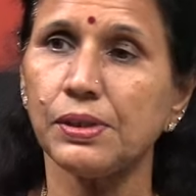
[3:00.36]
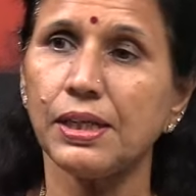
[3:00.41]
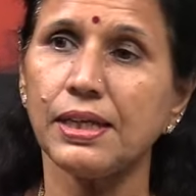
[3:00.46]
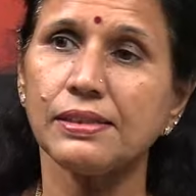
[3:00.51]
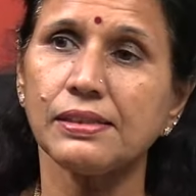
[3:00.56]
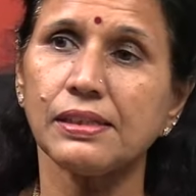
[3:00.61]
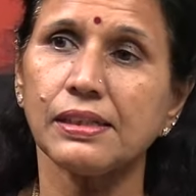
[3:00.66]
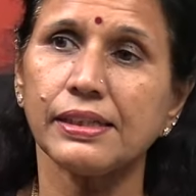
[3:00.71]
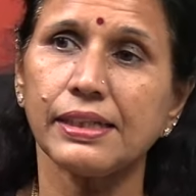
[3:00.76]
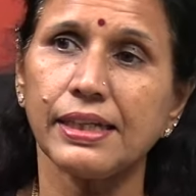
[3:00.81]
కూడా
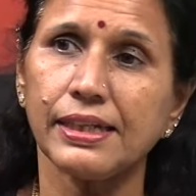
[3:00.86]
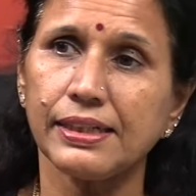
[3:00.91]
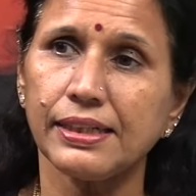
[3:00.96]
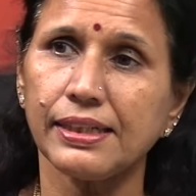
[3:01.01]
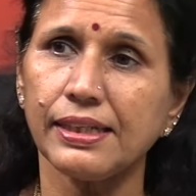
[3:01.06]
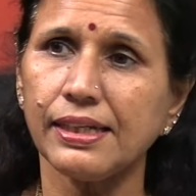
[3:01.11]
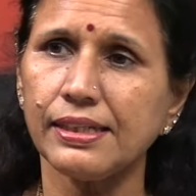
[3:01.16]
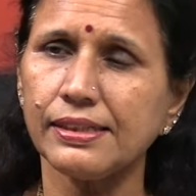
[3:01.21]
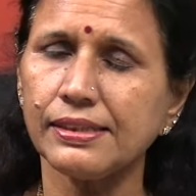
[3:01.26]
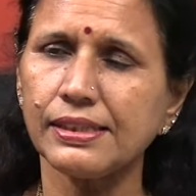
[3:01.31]
అసలు
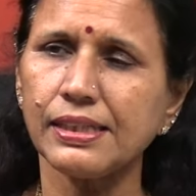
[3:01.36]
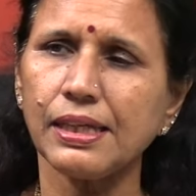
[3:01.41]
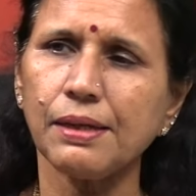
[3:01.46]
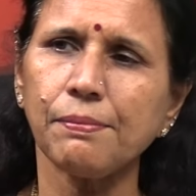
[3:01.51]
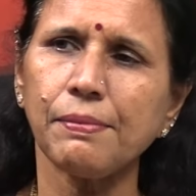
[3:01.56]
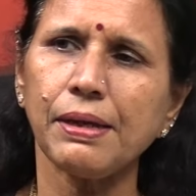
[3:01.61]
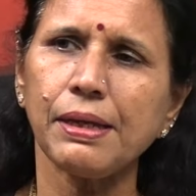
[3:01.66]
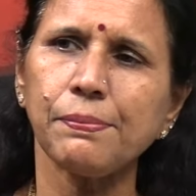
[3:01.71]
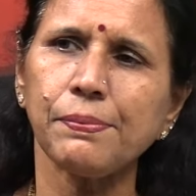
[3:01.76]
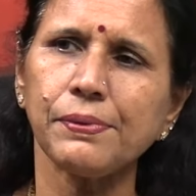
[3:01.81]
కేటీఆర్
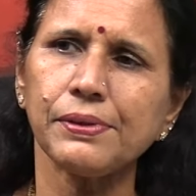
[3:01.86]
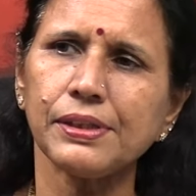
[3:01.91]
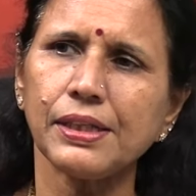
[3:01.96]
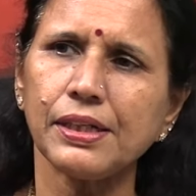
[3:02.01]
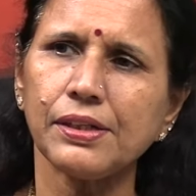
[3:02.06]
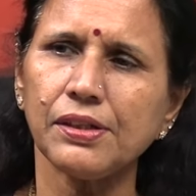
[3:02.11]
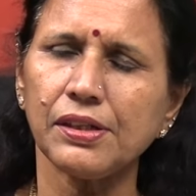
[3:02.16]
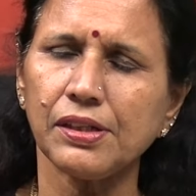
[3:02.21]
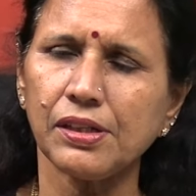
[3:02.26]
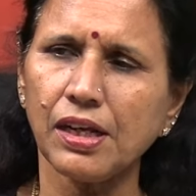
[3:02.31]
సీఎం
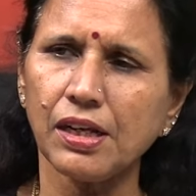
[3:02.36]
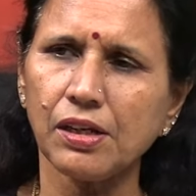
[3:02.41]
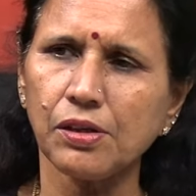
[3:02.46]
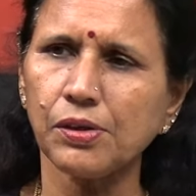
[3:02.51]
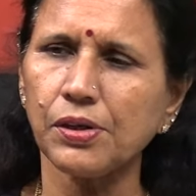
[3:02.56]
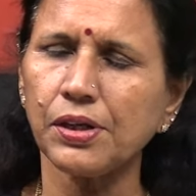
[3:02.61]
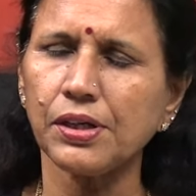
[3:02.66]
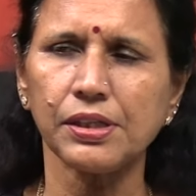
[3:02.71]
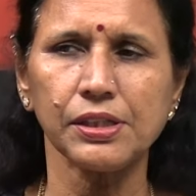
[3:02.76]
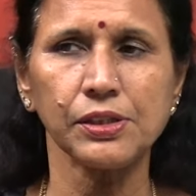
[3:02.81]
అయిపోతాడు ఇండ్లలో
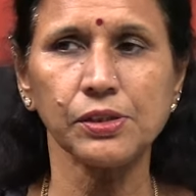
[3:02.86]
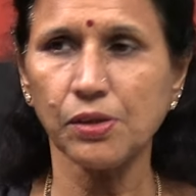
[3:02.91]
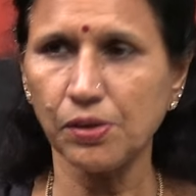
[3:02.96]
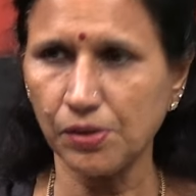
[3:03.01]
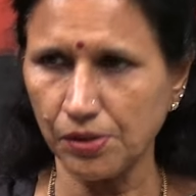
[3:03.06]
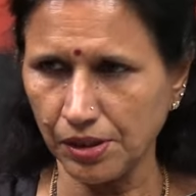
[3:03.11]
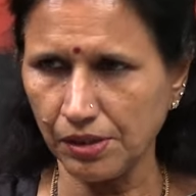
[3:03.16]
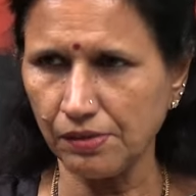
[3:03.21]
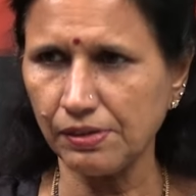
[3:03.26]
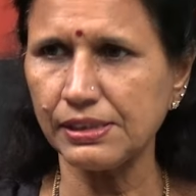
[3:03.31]
గొడవ ఇంట్లో
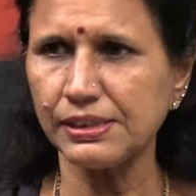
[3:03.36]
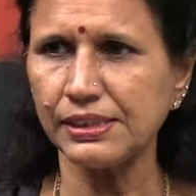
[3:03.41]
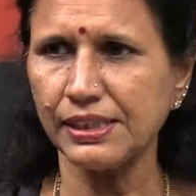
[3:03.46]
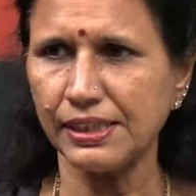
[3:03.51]
గొడవలు